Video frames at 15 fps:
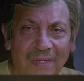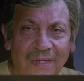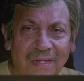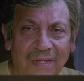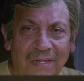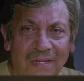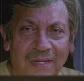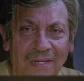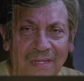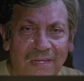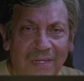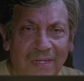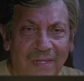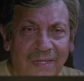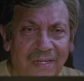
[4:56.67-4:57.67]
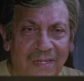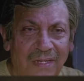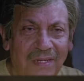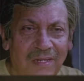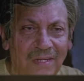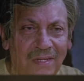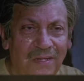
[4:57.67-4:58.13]
কলকাতা পুরসভা
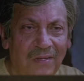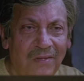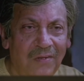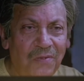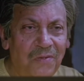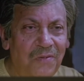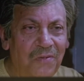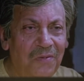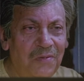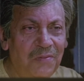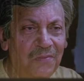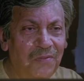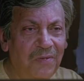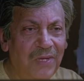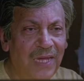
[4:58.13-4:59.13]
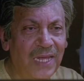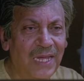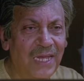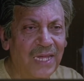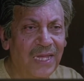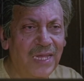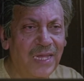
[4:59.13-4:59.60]
উত্তম মঞ্চকে
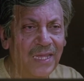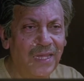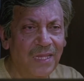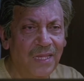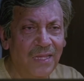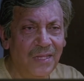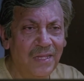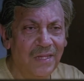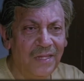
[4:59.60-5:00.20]
রাহমুক্ত করেছিল